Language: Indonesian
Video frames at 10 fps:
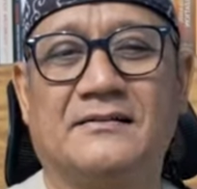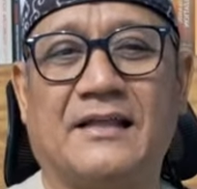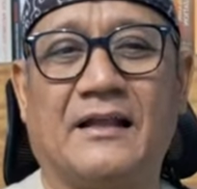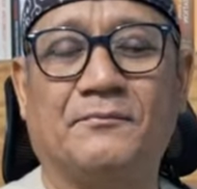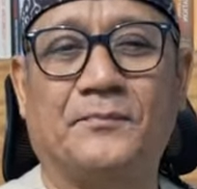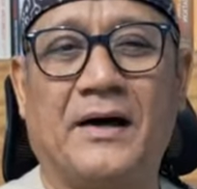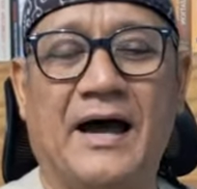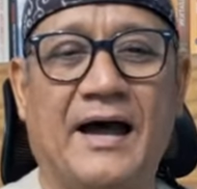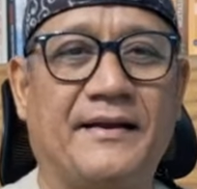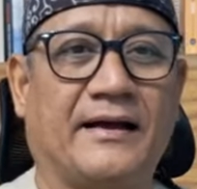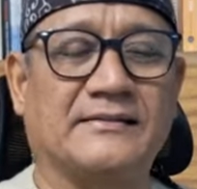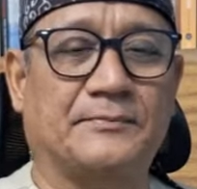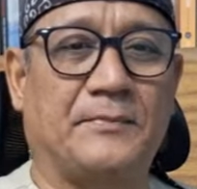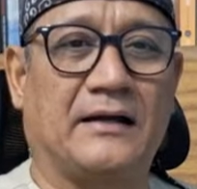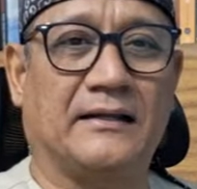tanpa ada
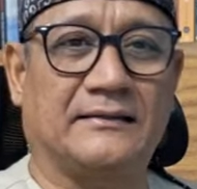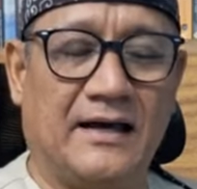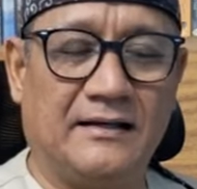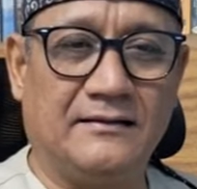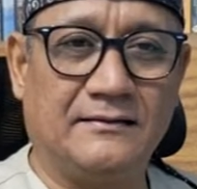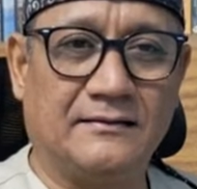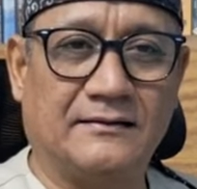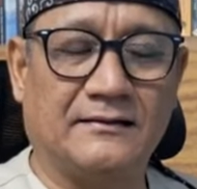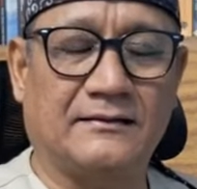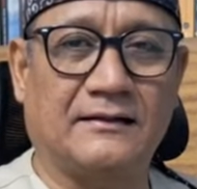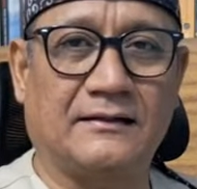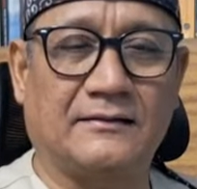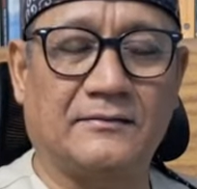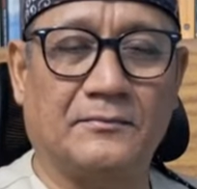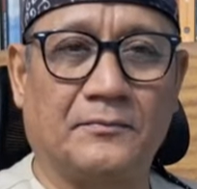kesepakatan,
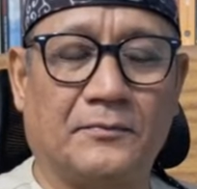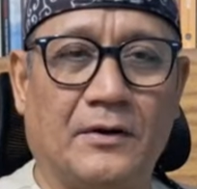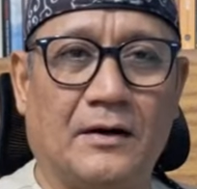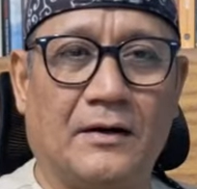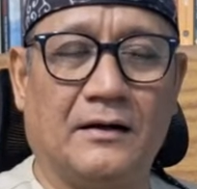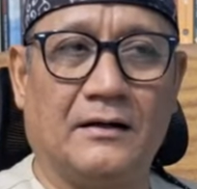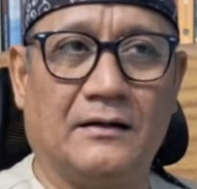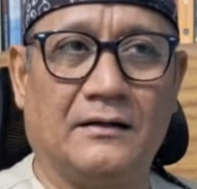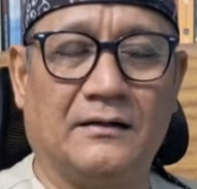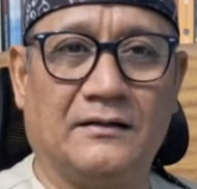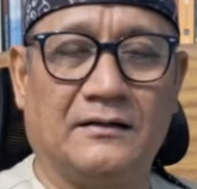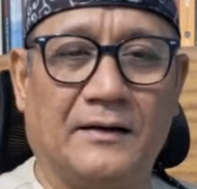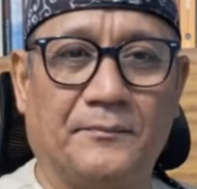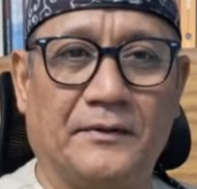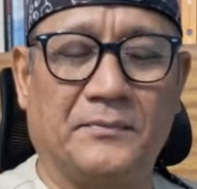Eh,
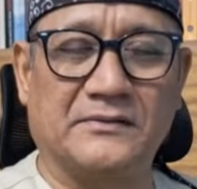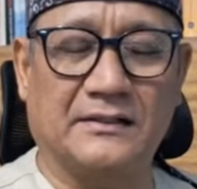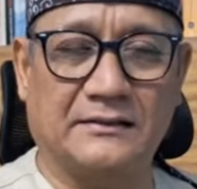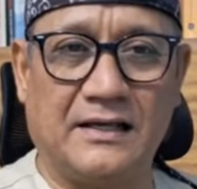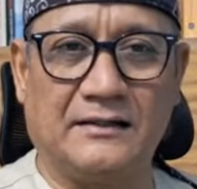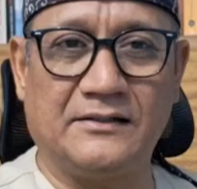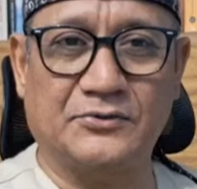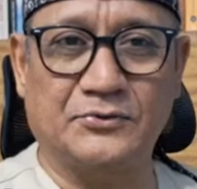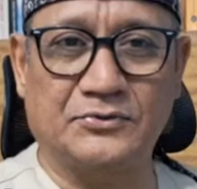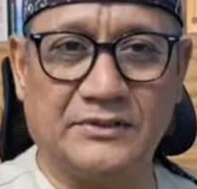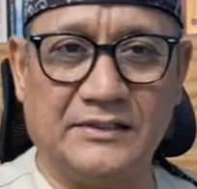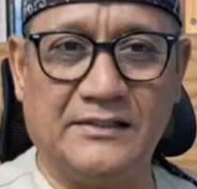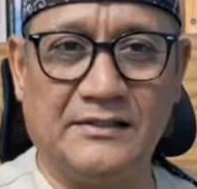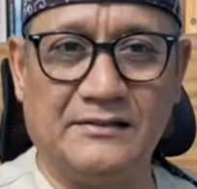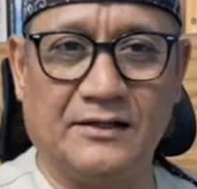apa peserta
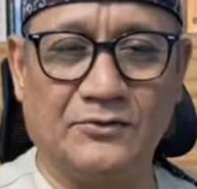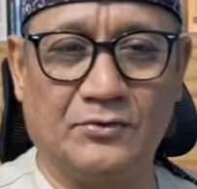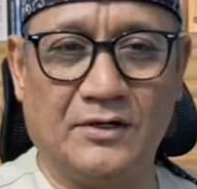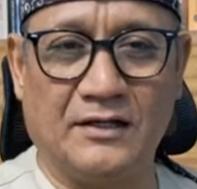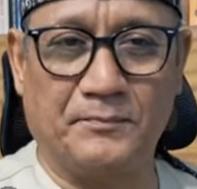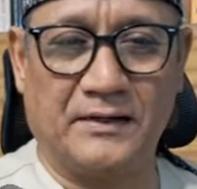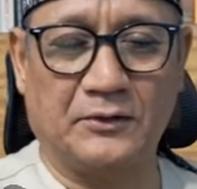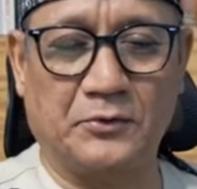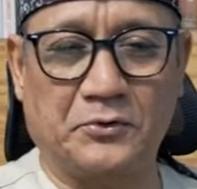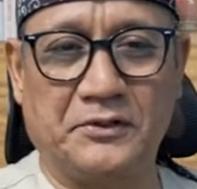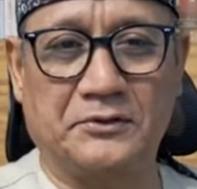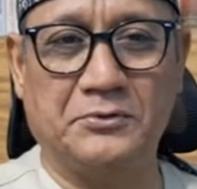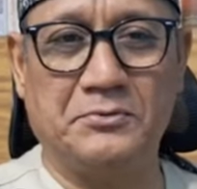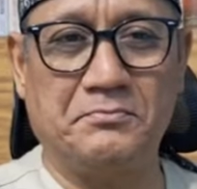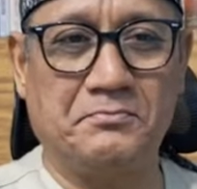diskusi yang juga para tokoh itu
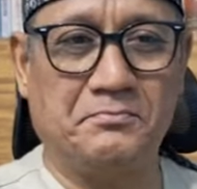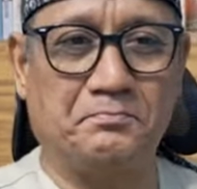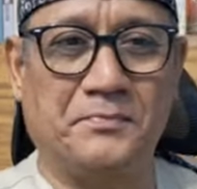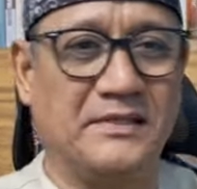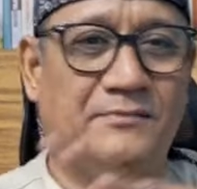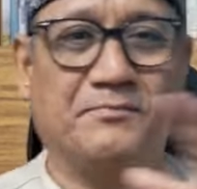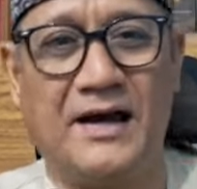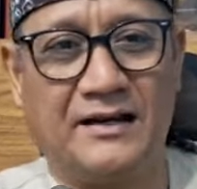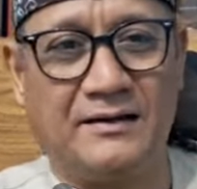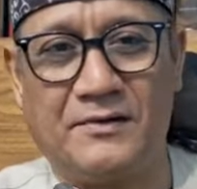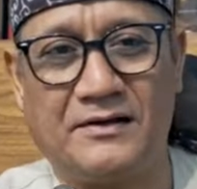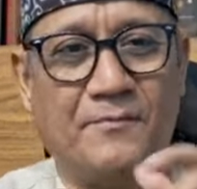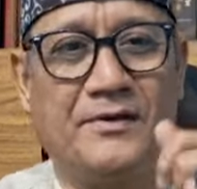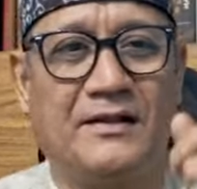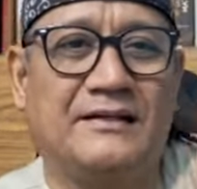menyebar
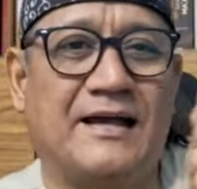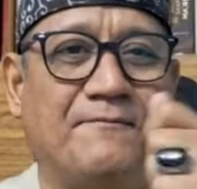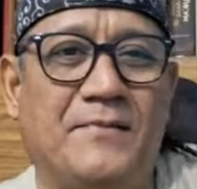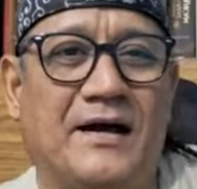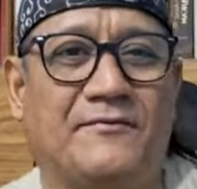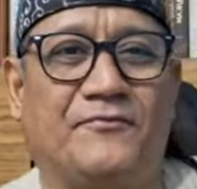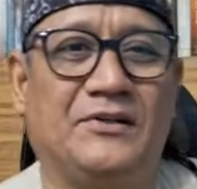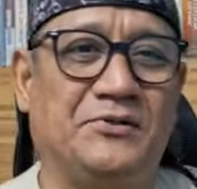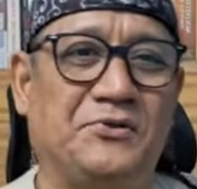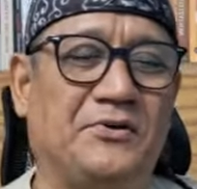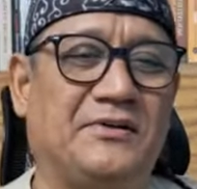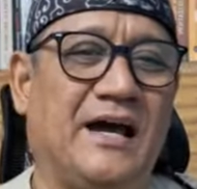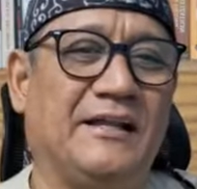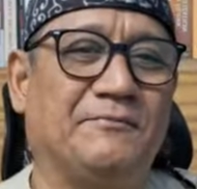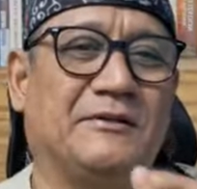mengambil gambar video dari
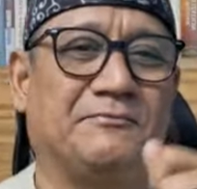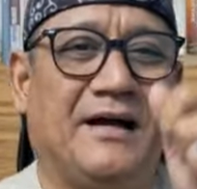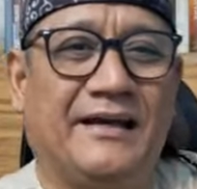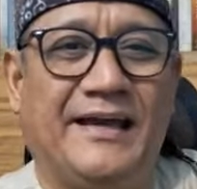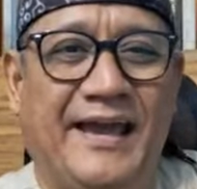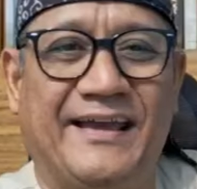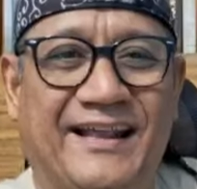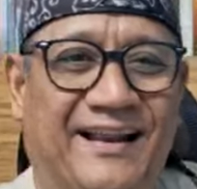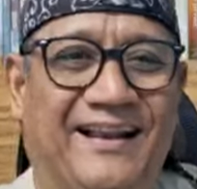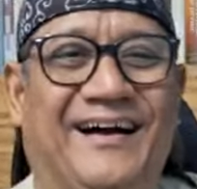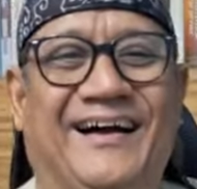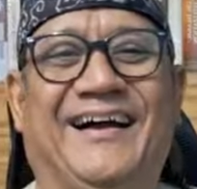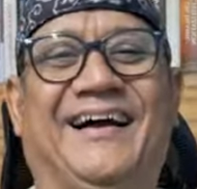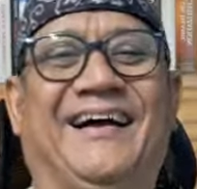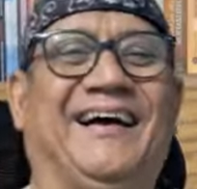berbagai angle
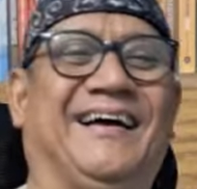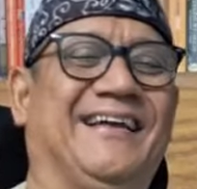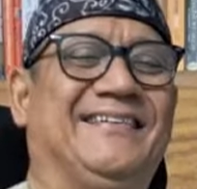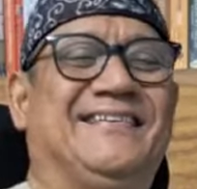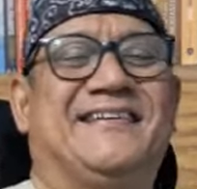ah kan